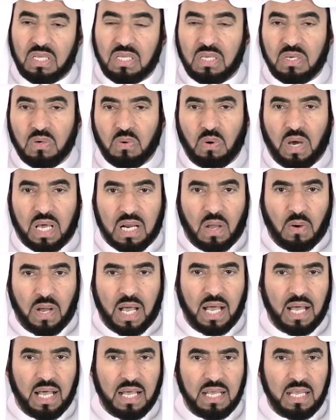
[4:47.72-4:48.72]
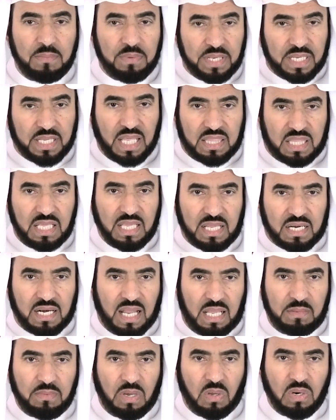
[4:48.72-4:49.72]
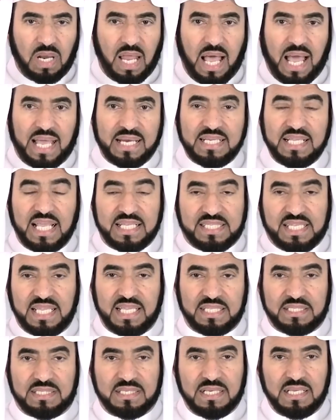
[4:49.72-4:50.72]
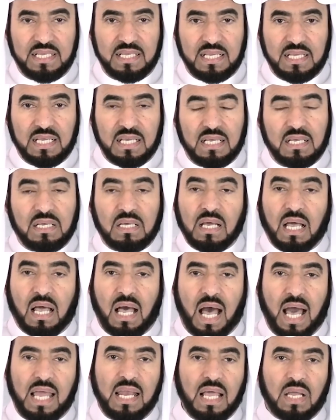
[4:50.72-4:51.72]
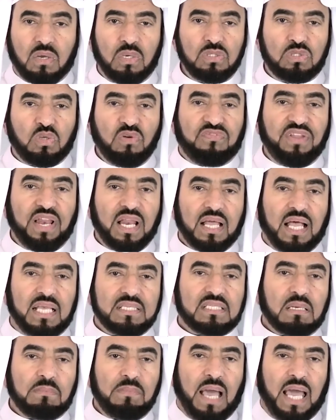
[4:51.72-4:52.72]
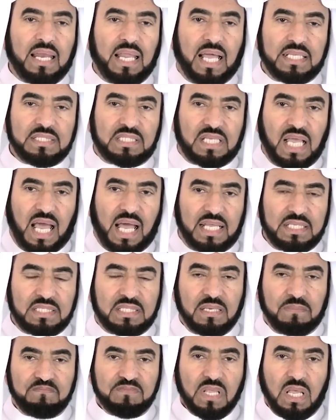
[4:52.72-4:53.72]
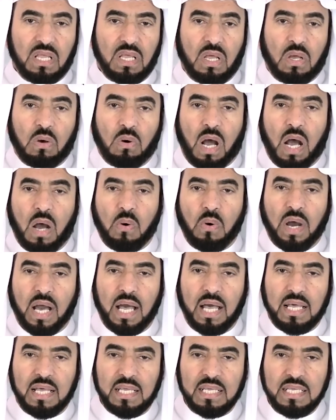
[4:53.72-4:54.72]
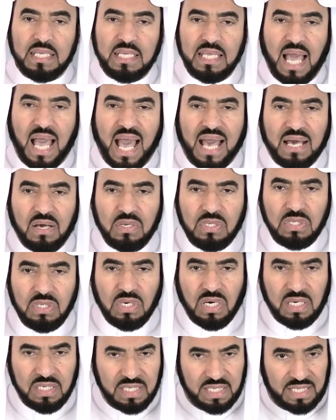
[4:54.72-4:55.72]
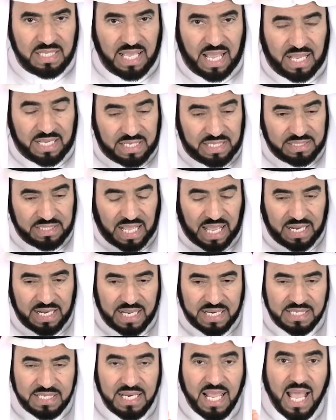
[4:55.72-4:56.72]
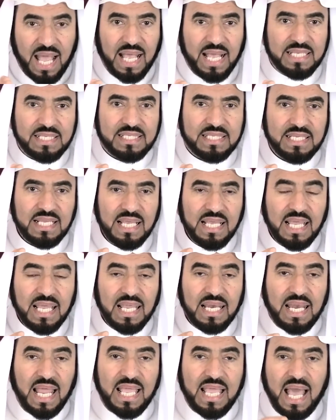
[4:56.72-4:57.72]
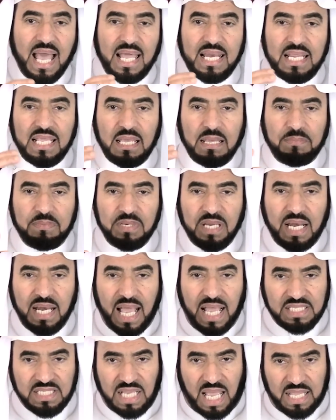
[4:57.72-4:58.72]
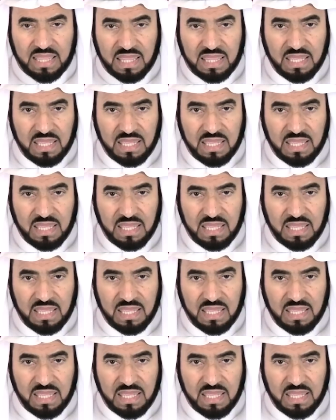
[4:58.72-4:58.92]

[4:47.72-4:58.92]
وروى ابن كثير رحمه الله عن يزيد قال كنت في القصر مع الحجاج وهو يعرض على الناس ليالي ابن الاشعث